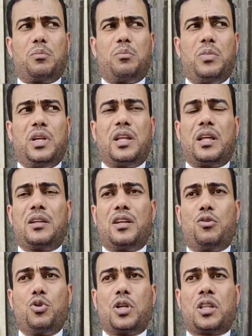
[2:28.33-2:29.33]
من
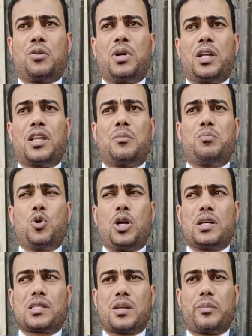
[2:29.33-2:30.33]
أنه يتوجب
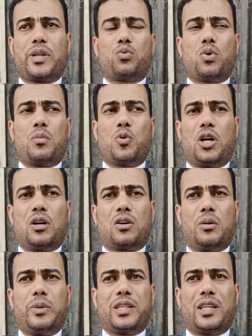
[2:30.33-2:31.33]
محاسبة
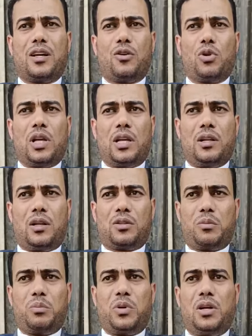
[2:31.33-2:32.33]
ومعاقبة هؤلاء
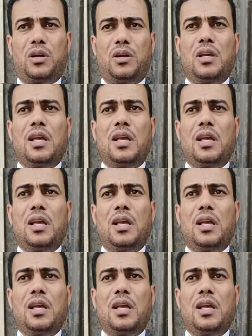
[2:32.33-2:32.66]
الأطباء